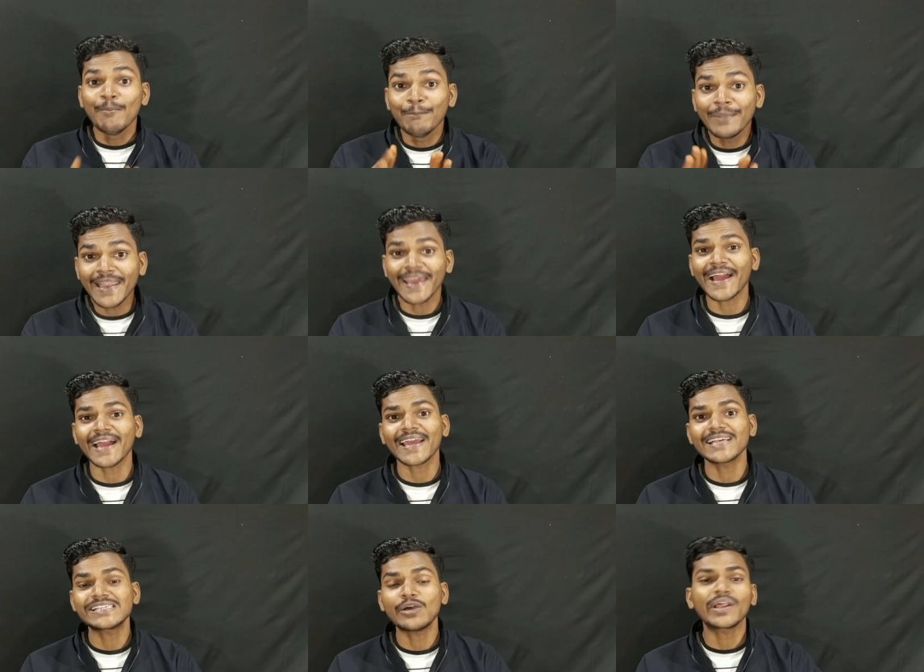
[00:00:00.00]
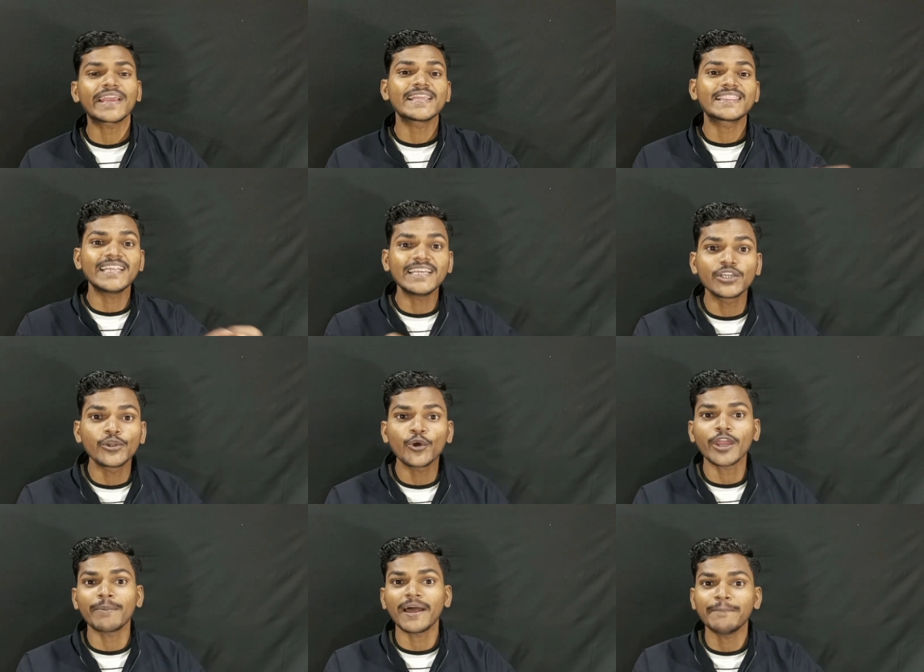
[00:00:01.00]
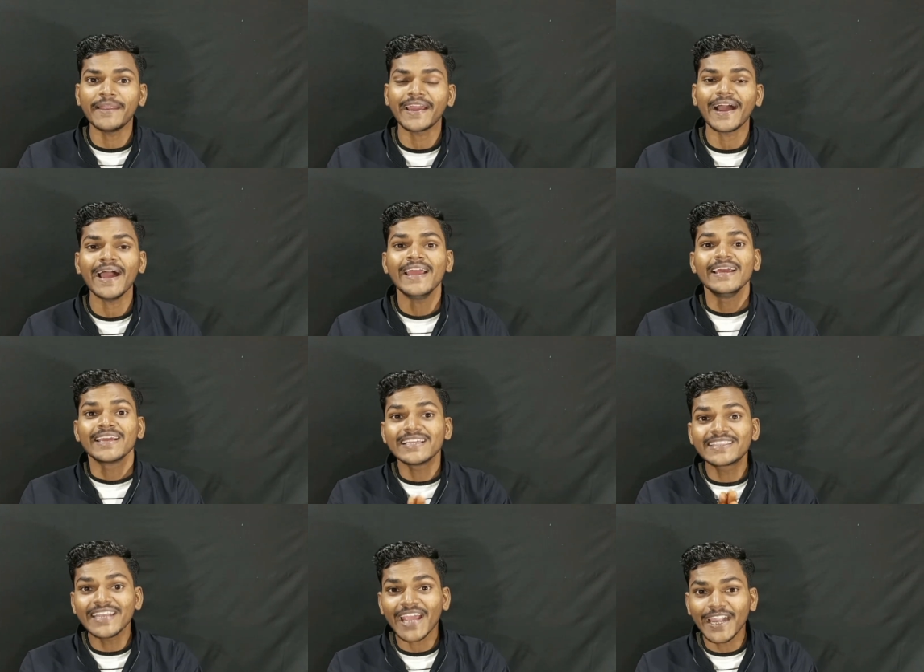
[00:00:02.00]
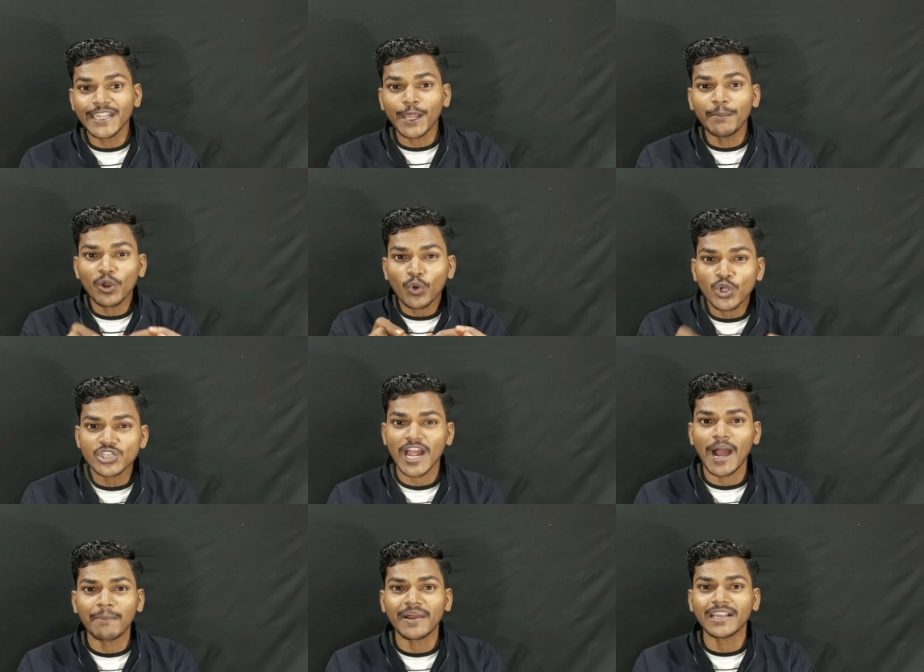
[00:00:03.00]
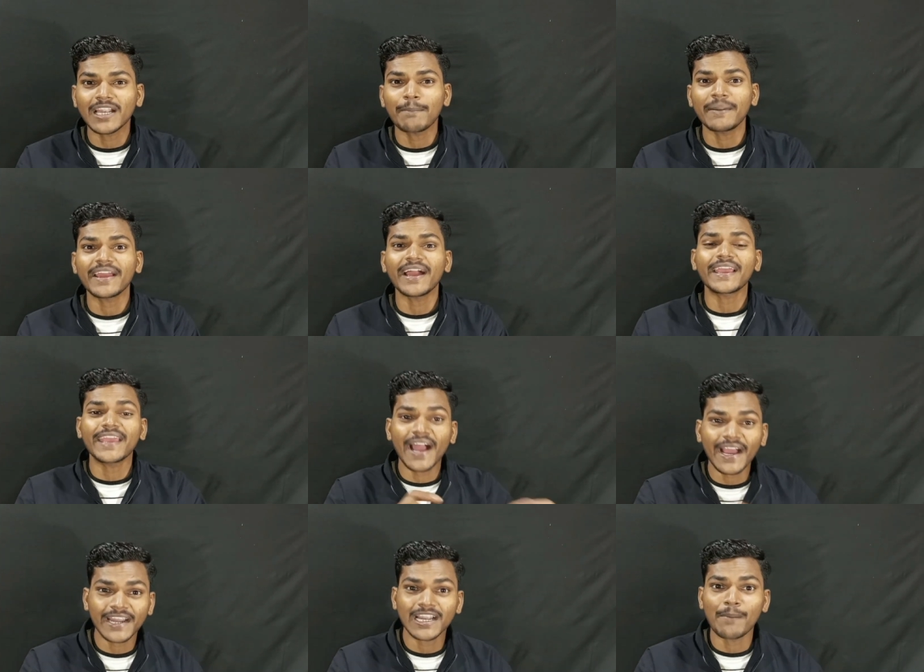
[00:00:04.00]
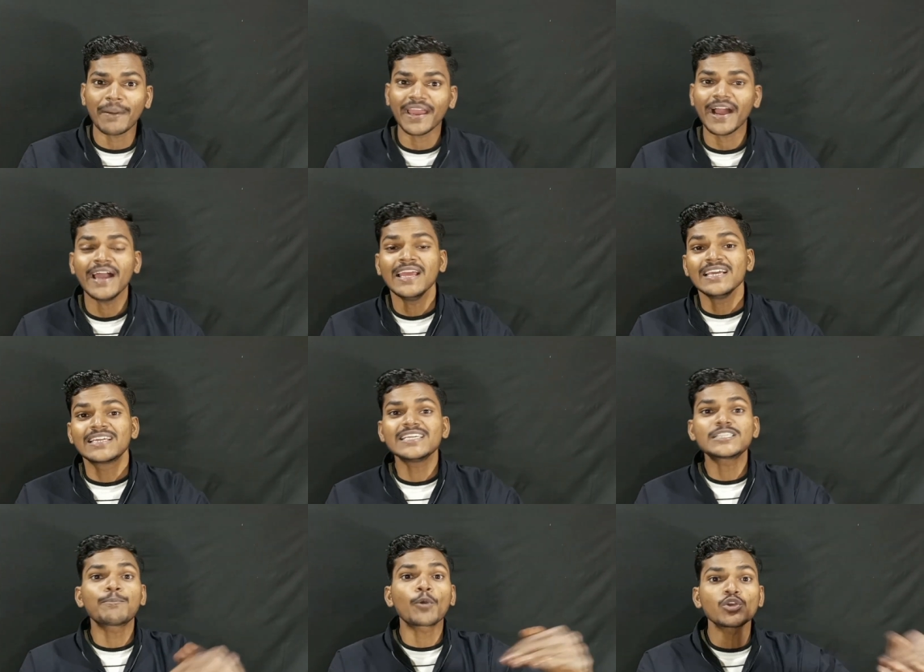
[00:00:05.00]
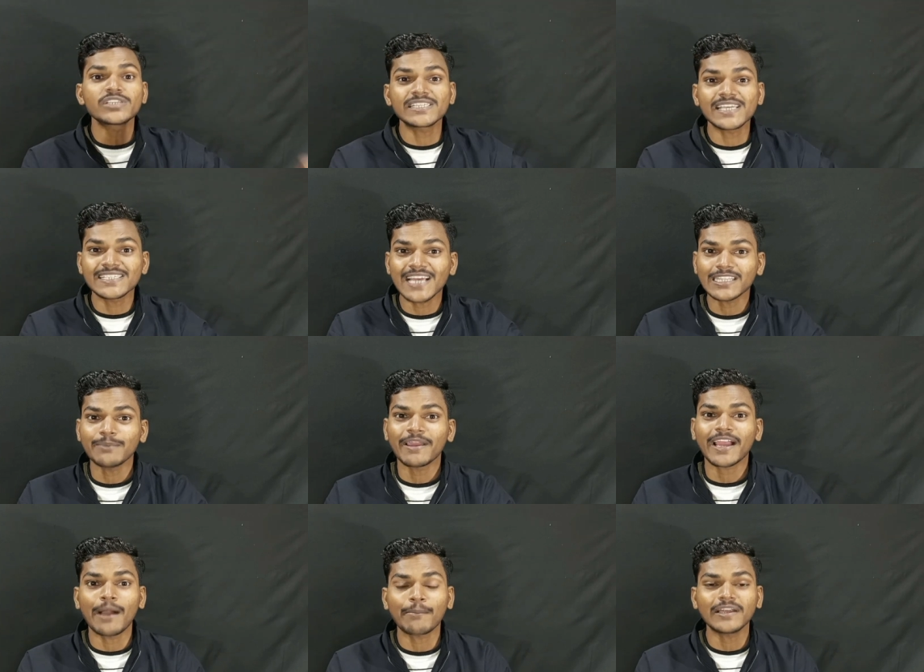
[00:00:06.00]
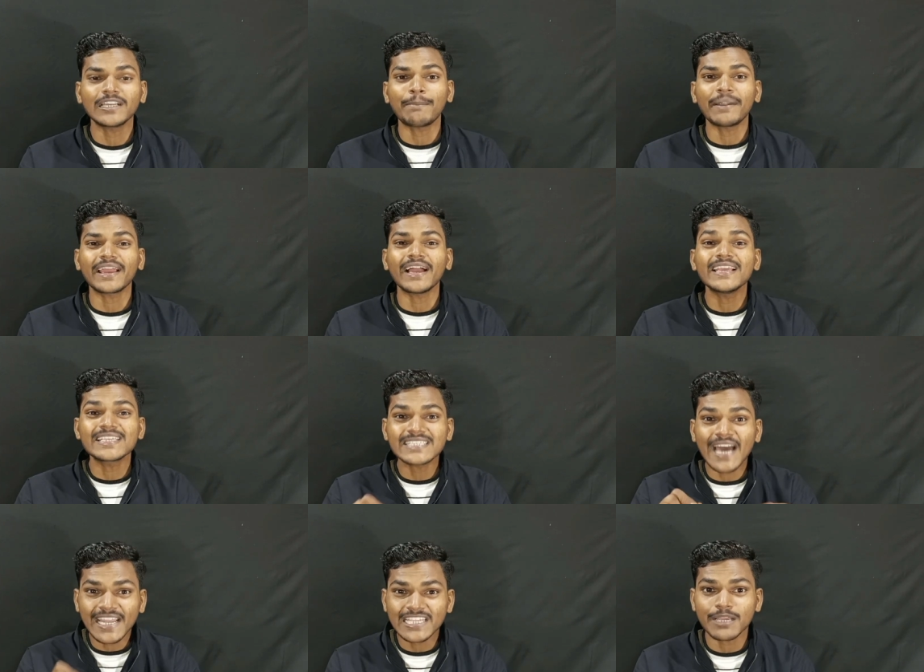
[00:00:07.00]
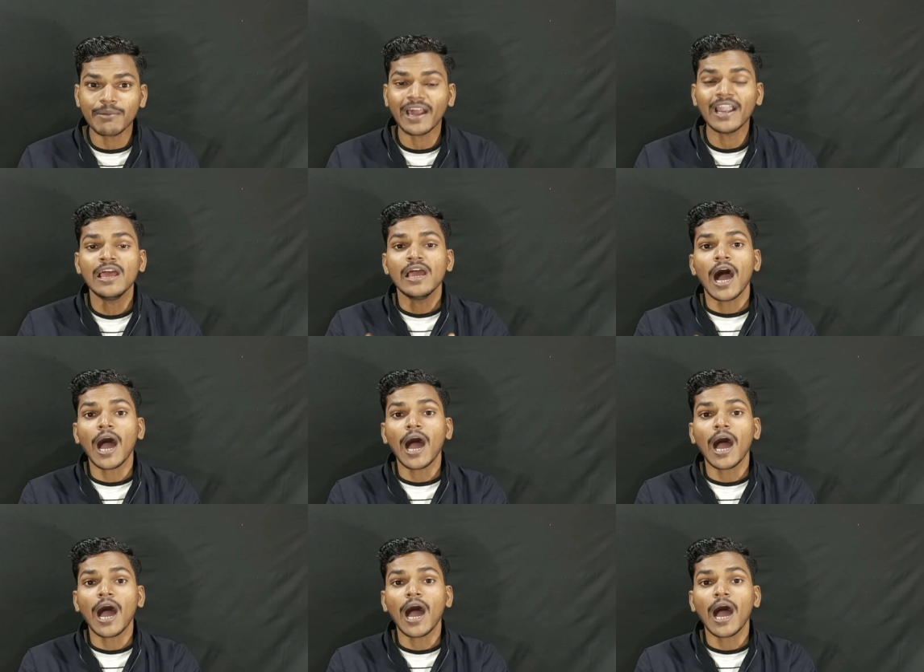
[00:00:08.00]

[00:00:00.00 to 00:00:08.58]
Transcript: मिलेगा कैसे और कितने दिनों के बाद मिलेगा कितने घंटे में रोज काम करना पड़ेगा क्या करना पड़ेगा किस प्रोसेस के साथ हमें काम करना पड़ेगा ये सारे सवाल